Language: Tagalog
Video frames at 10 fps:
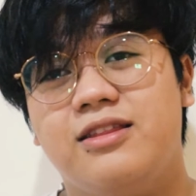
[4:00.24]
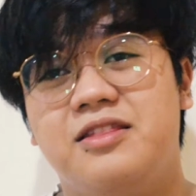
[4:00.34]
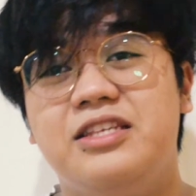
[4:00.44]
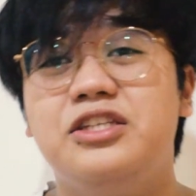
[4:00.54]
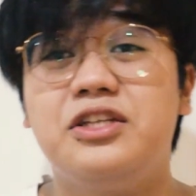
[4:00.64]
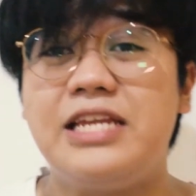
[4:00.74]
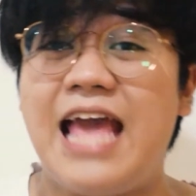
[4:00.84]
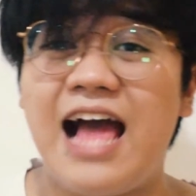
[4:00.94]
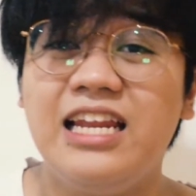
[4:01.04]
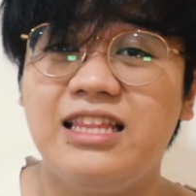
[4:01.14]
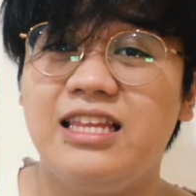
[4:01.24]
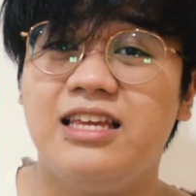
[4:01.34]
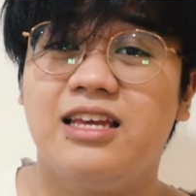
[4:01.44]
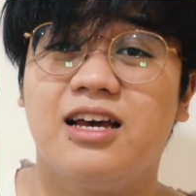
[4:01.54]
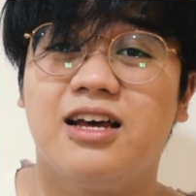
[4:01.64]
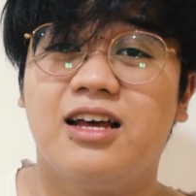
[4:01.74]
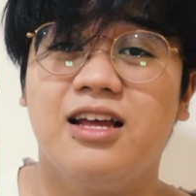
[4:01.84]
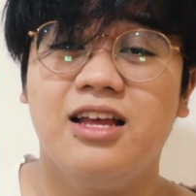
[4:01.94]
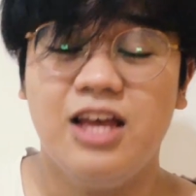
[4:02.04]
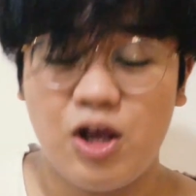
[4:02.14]
this is reality.
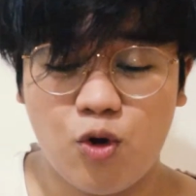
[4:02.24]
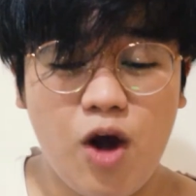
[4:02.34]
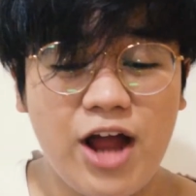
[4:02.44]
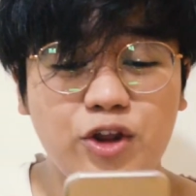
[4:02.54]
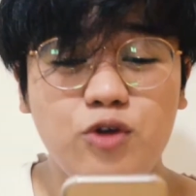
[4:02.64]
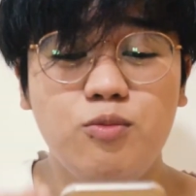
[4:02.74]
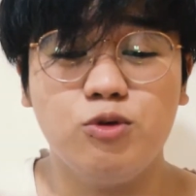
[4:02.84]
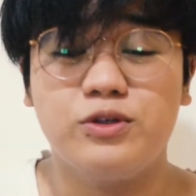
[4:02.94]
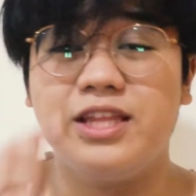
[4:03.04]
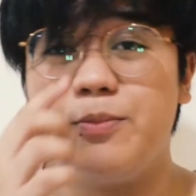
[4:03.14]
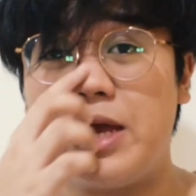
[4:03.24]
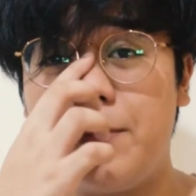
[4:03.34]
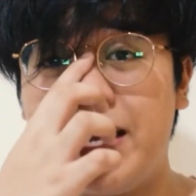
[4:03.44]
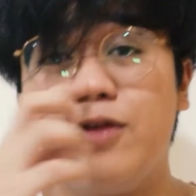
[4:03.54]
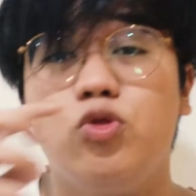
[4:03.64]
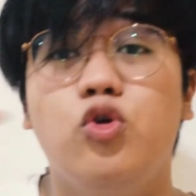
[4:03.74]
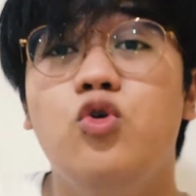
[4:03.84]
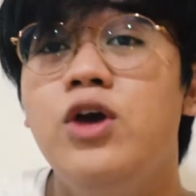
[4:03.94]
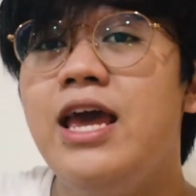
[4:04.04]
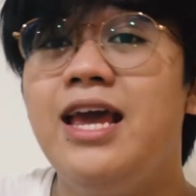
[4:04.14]
Kung ano yung music ni May, ito yung
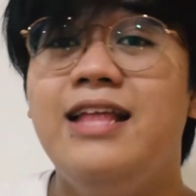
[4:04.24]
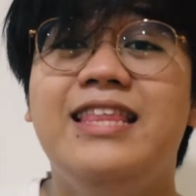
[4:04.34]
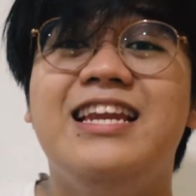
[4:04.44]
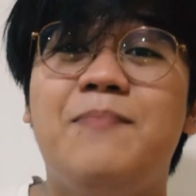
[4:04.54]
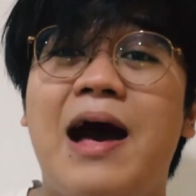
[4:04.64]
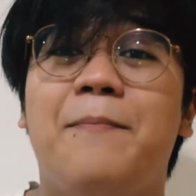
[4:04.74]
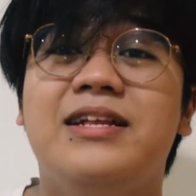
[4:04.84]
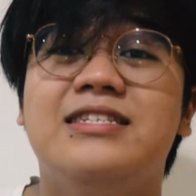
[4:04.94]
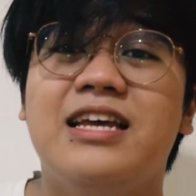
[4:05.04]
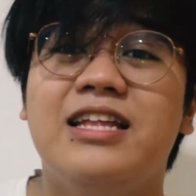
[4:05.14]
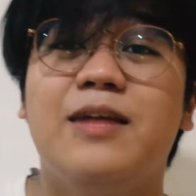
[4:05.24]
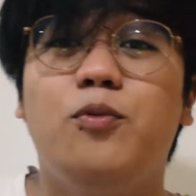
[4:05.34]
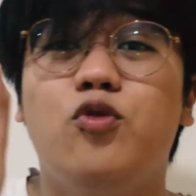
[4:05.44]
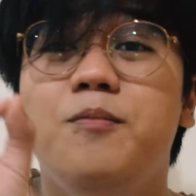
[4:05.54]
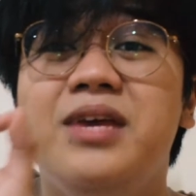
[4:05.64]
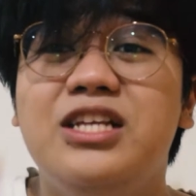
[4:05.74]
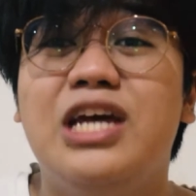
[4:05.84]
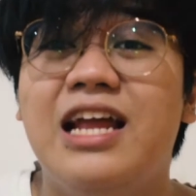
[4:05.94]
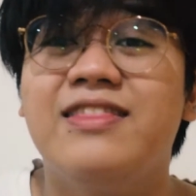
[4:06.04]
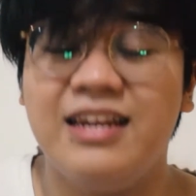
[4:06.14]
hindi napapansin na puro media
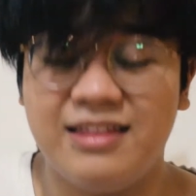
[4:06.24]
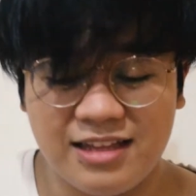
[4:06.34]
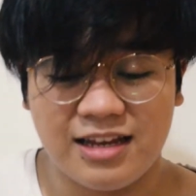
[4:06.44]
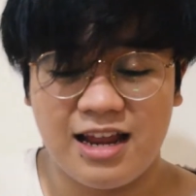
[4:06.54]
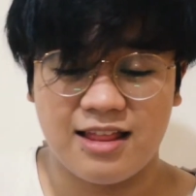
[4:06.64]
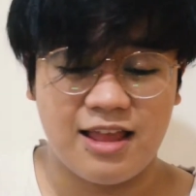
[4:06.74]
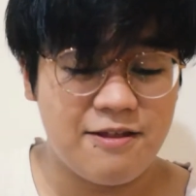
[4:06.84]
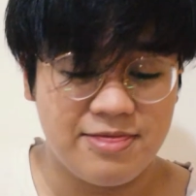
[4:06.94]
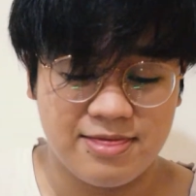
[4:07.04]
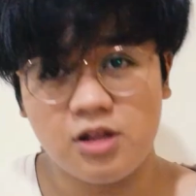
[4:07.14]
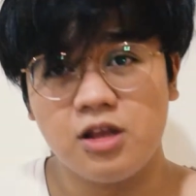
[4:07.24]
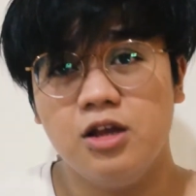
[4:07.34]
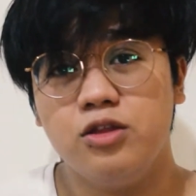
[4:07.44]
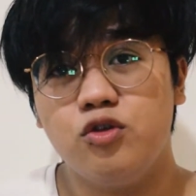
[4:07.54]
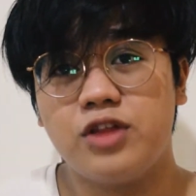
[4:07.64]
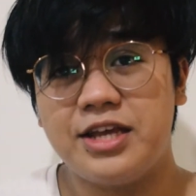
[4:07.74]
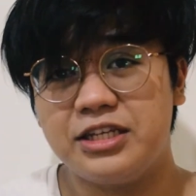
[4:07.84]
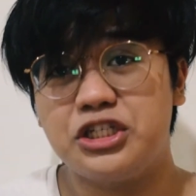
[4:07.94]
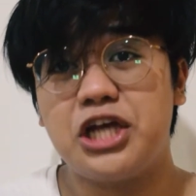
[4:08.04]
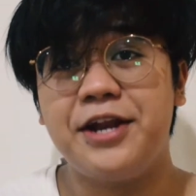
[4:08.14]
lang tinitingnan natin. Noon tayo sa
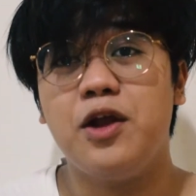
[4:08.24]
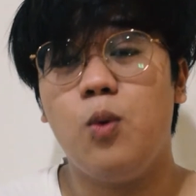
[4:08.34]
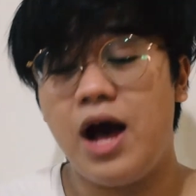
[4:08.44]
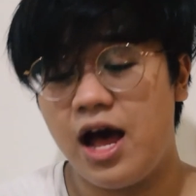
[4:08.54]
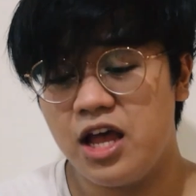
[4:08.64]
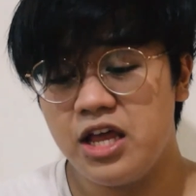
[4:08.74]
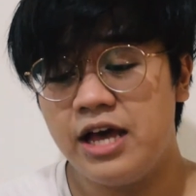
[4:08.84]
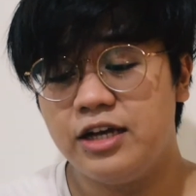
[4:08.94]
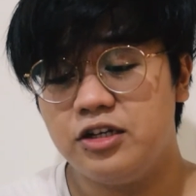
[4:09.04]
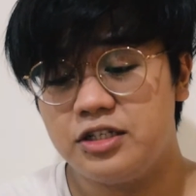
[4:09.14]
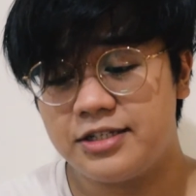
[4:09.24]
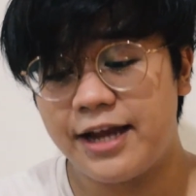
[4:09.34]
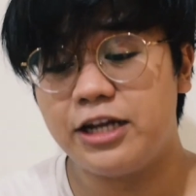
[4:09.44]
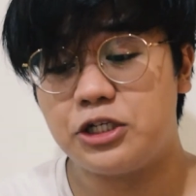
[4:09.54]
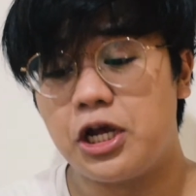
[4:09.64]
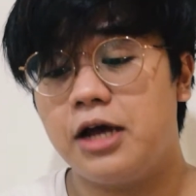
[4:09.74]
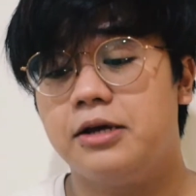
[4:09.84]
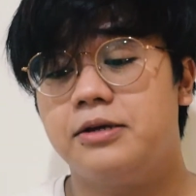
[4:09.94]
Shanawa, sana siya.